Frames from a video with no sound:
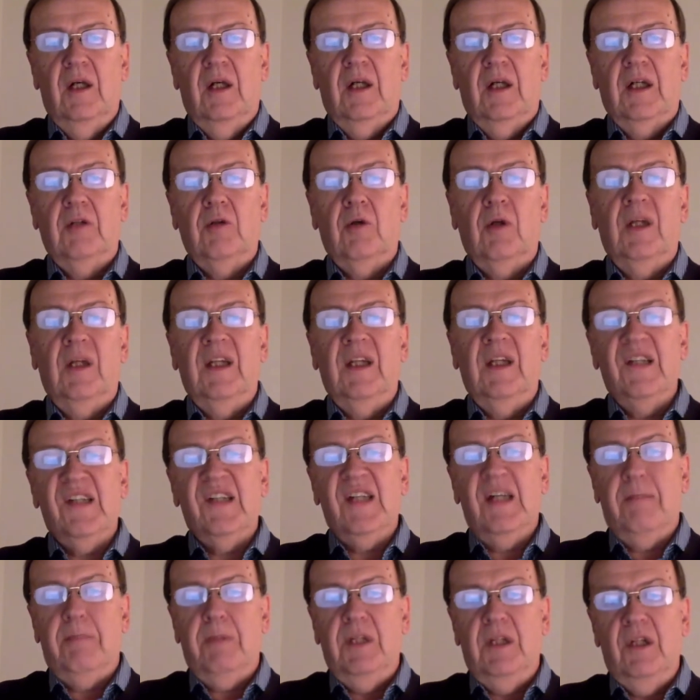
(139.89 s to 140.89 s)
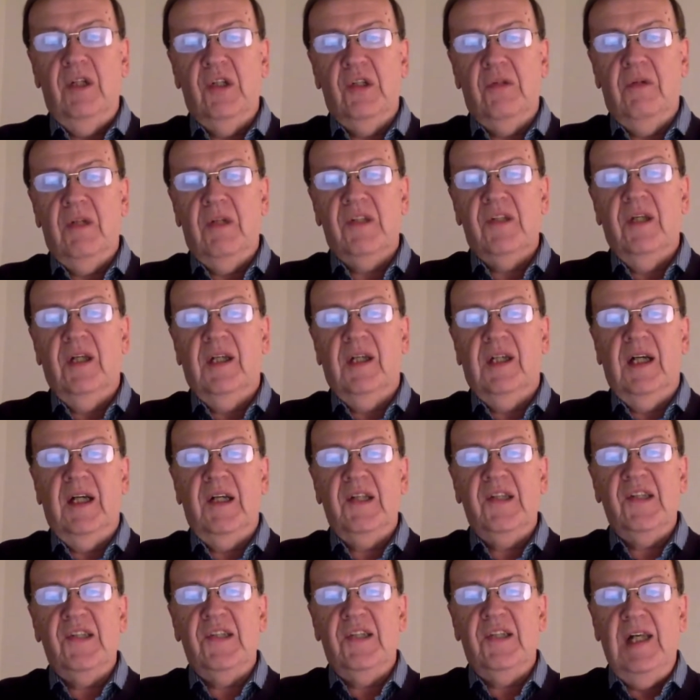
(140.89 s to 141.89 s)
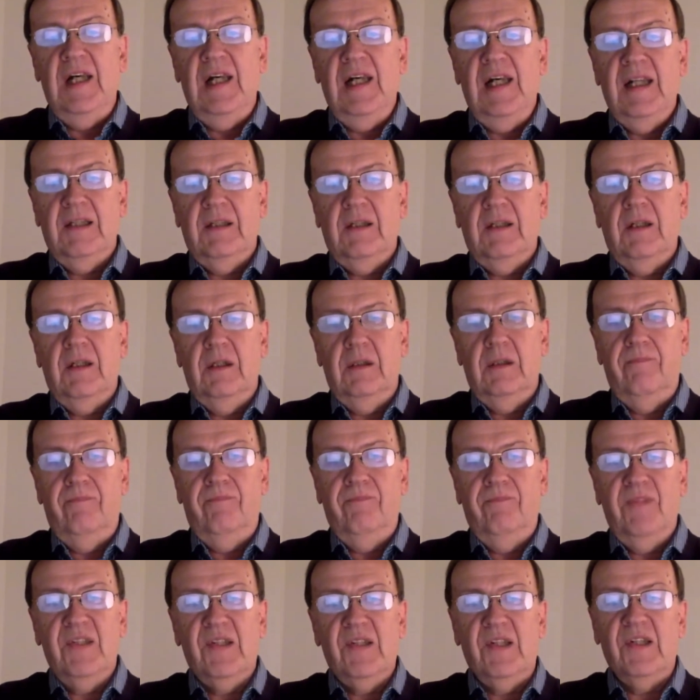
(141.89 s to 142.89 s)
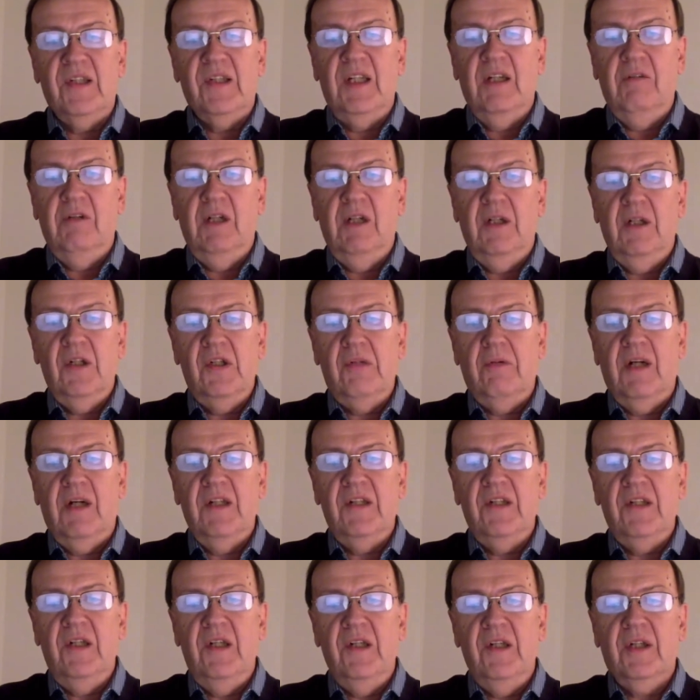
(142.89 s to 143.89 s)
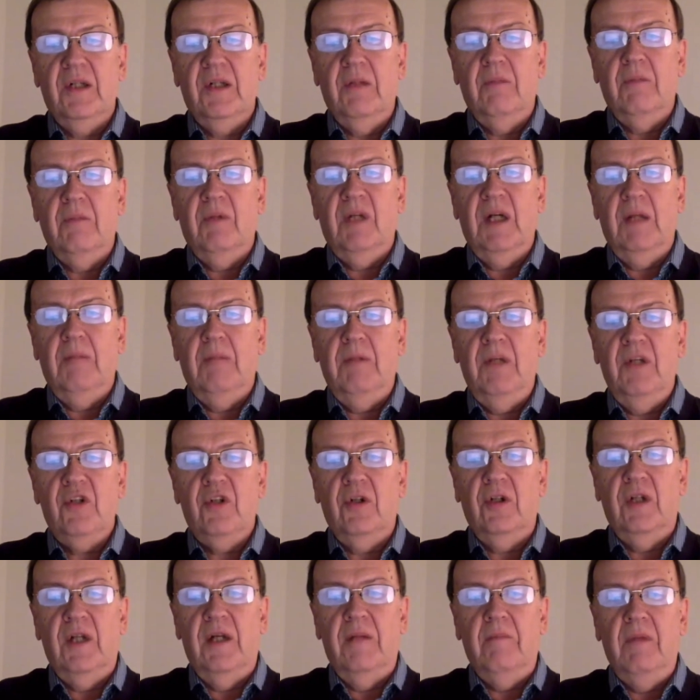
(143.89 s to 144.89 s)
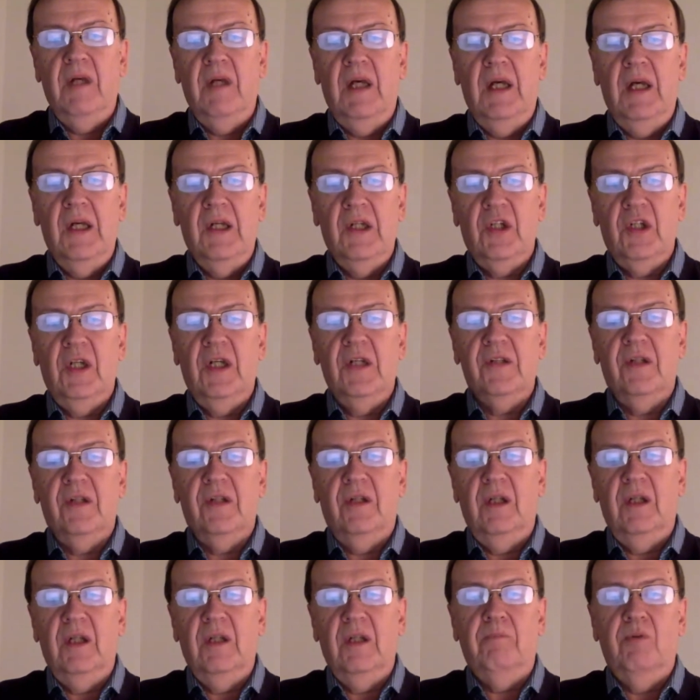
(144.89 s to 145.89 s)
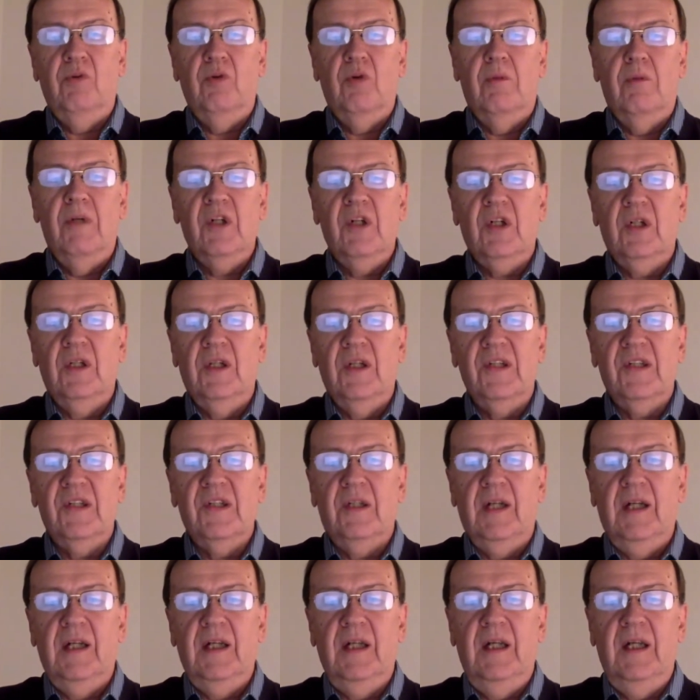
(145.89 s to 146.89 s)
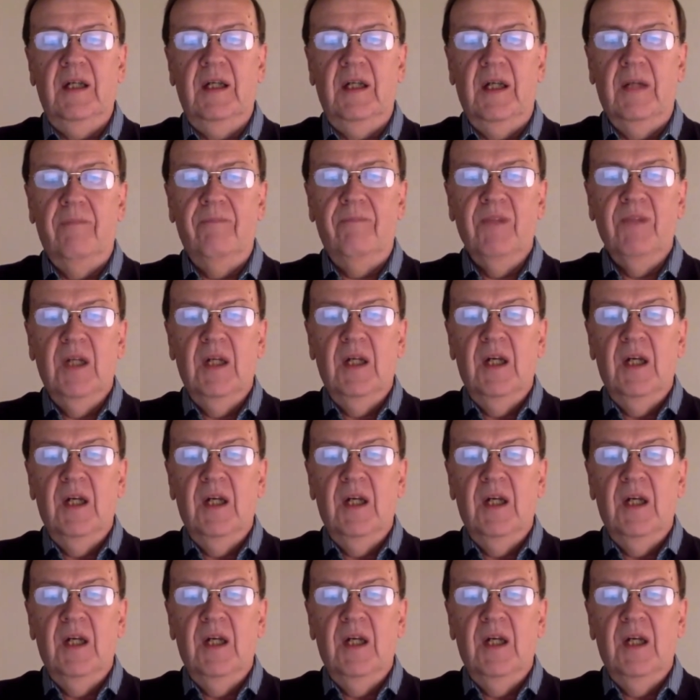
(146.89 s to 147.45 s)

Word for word: которая на Западе известна как «Стилет», создавалась в российском КБ «Челомея». Сейчас это НПО «Машиностроение».